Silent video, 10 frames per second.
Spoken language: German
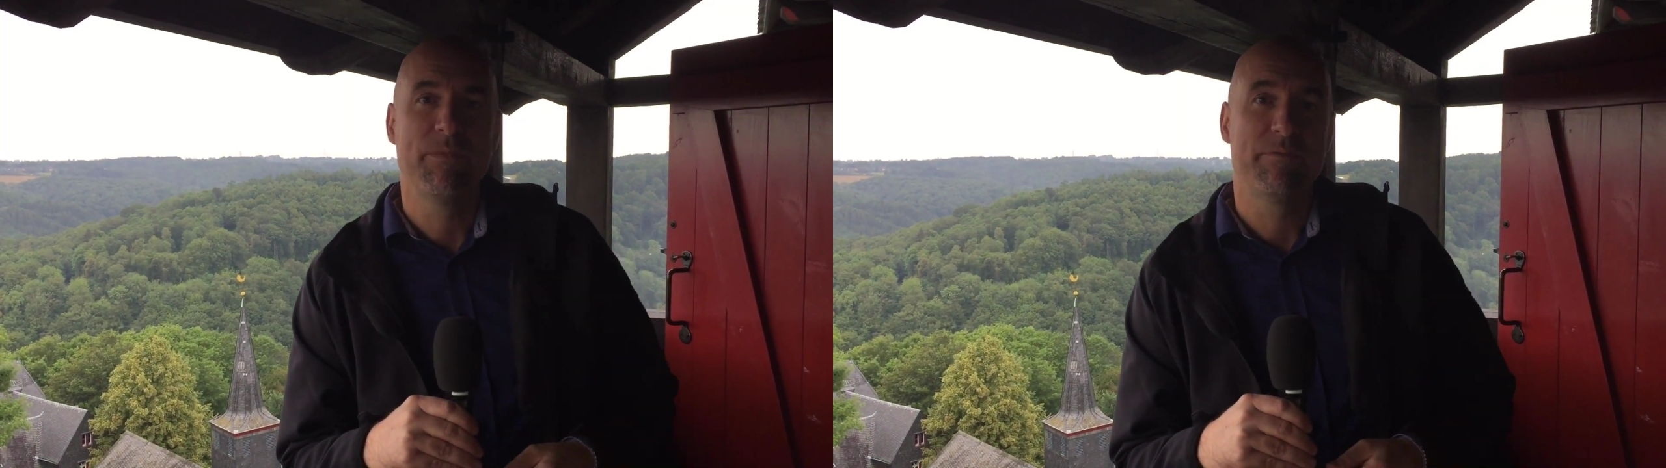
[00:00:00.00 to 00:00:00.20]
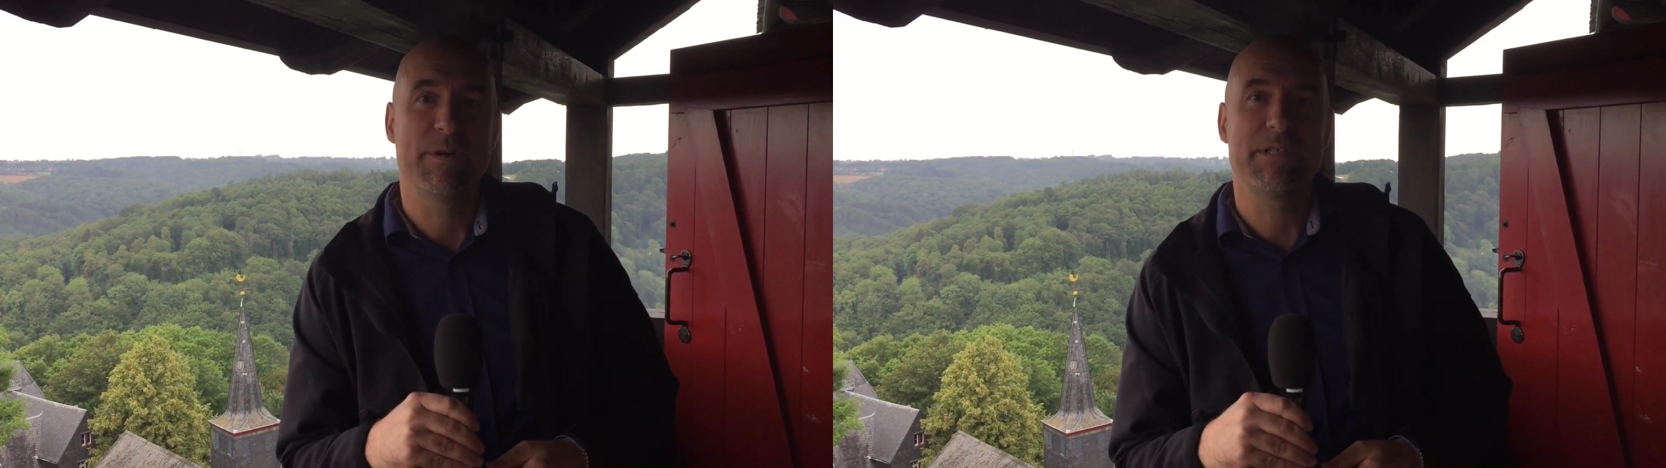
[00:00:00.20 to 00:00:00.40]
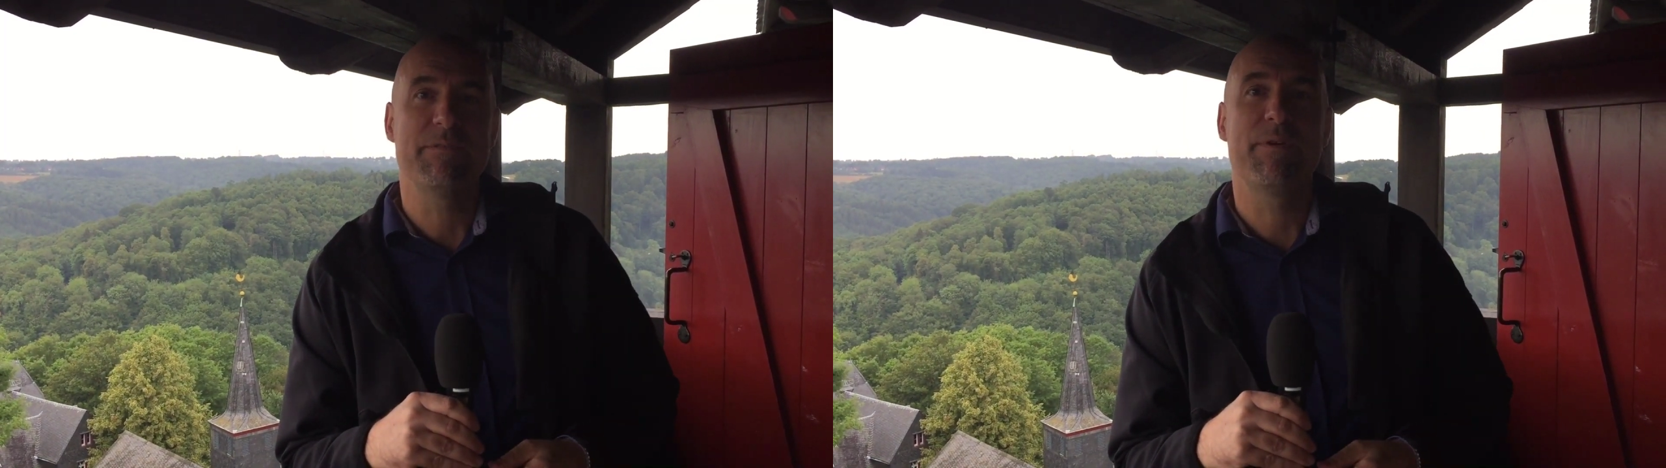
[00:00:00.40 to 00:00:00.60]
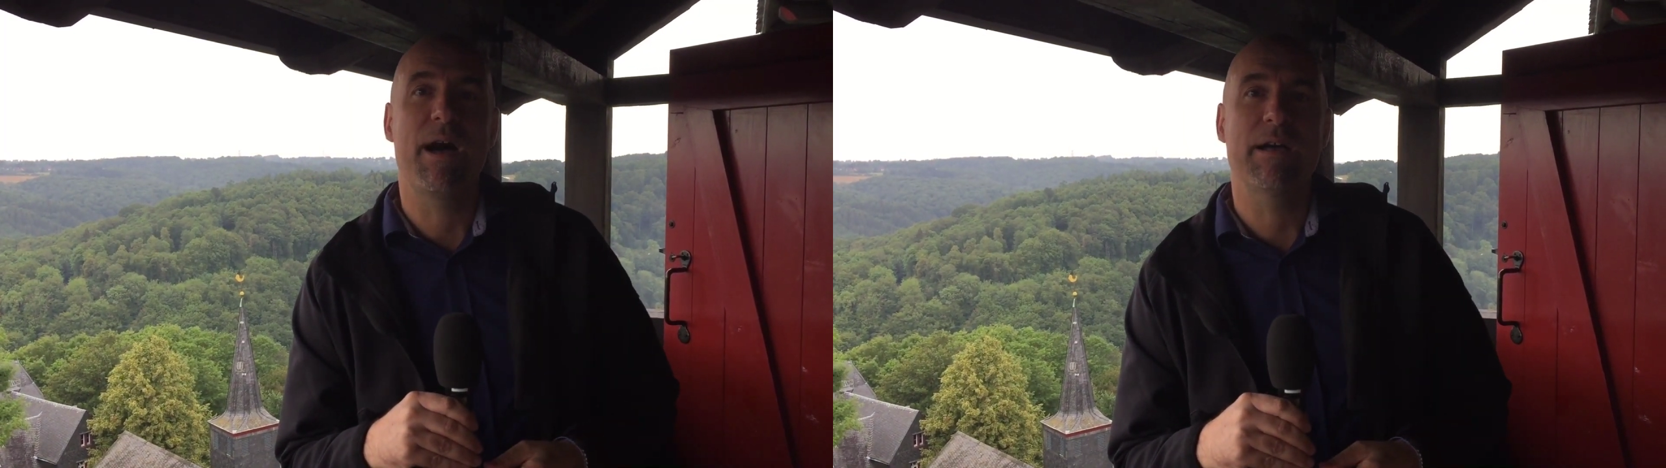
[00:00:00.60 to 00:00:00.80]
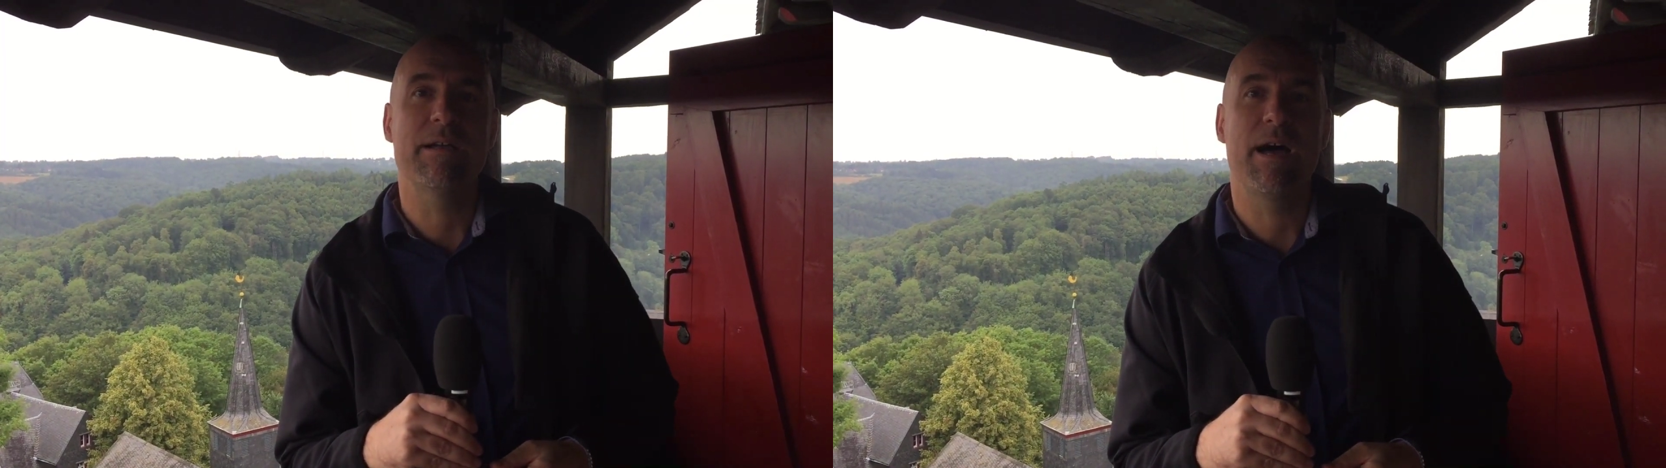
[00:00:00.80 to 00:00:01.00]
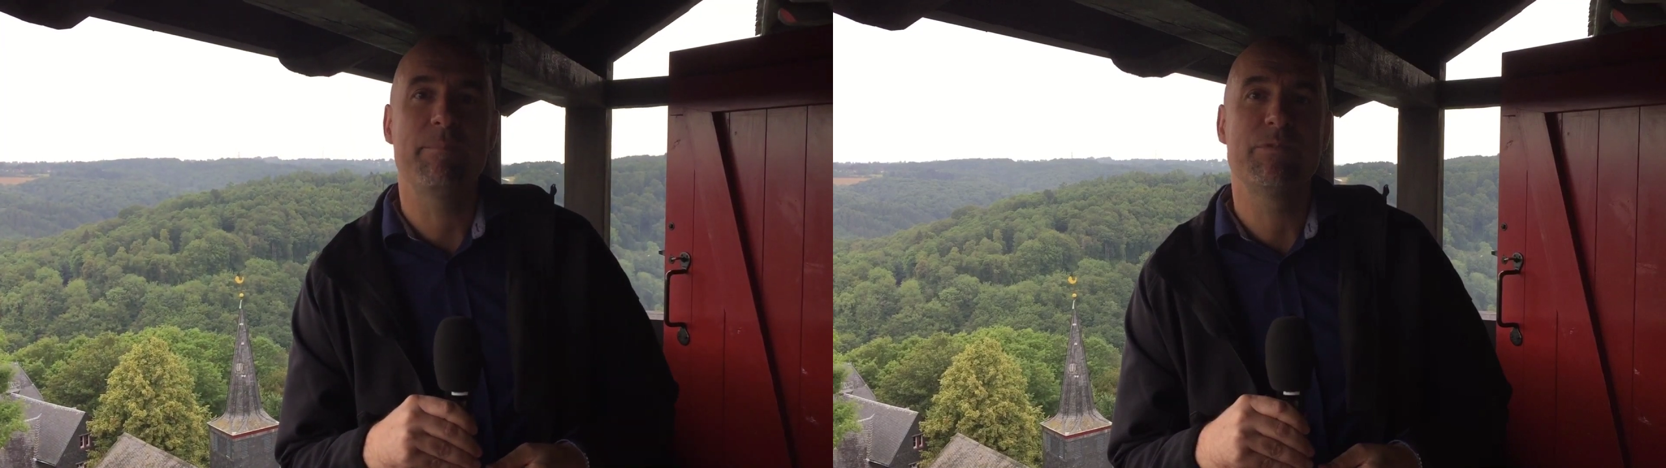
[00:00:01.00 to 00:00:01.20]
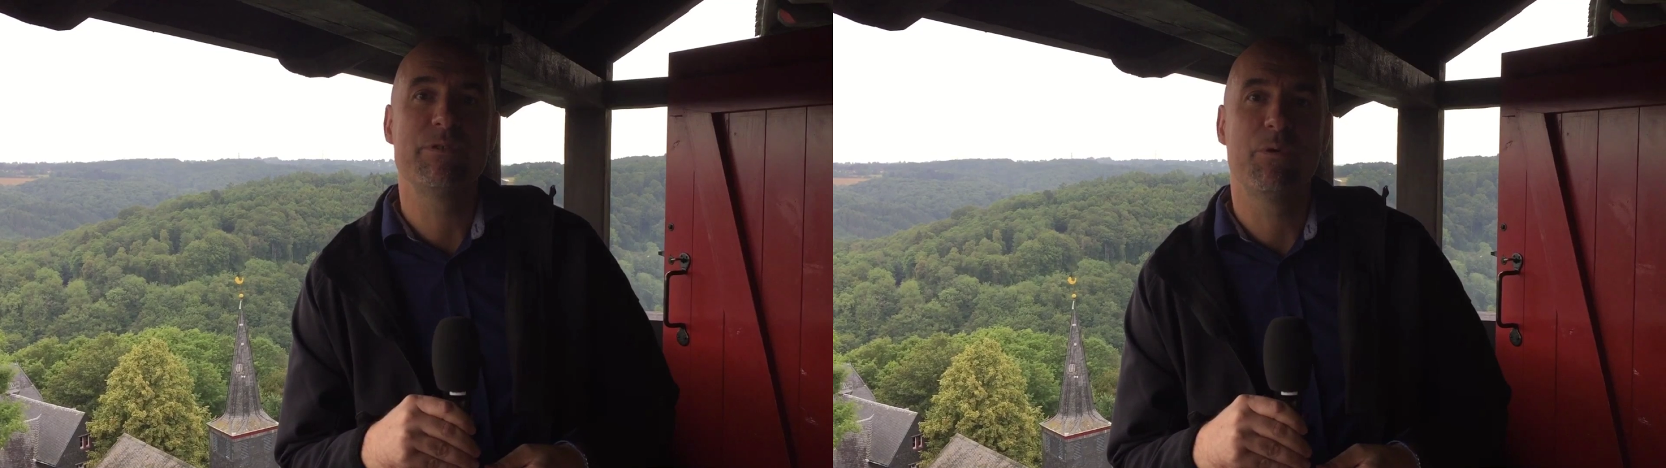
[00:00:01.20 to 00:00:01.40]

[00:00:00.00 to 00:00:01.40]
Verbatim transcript: Falls ihr Fragen habt,